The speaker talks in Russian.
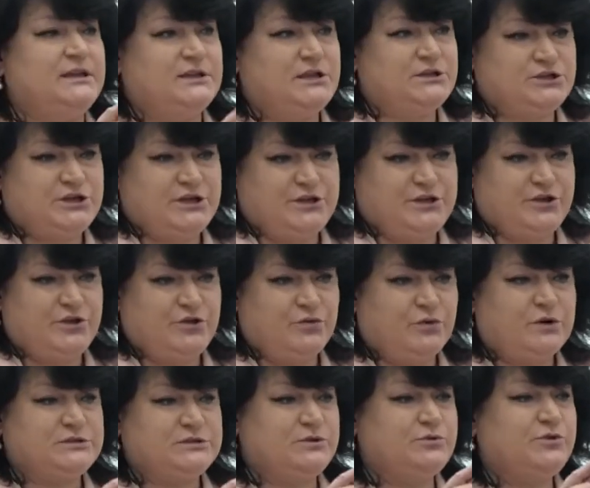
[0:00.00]
и нажать
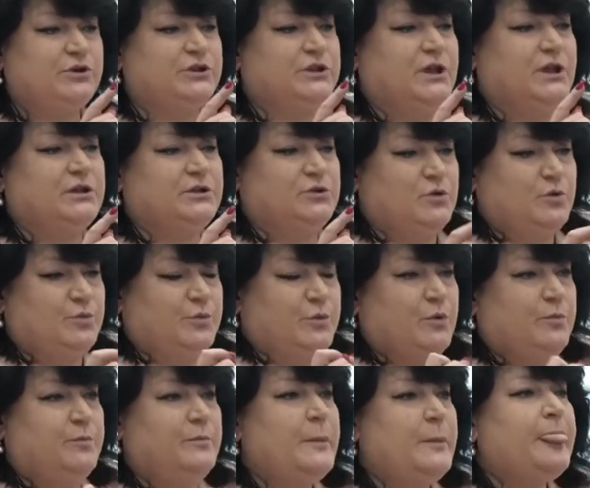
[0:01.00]
еще разочек на
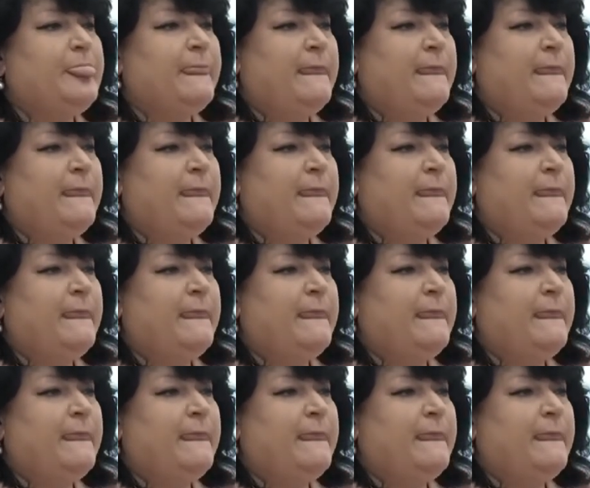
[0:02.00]
кнопку.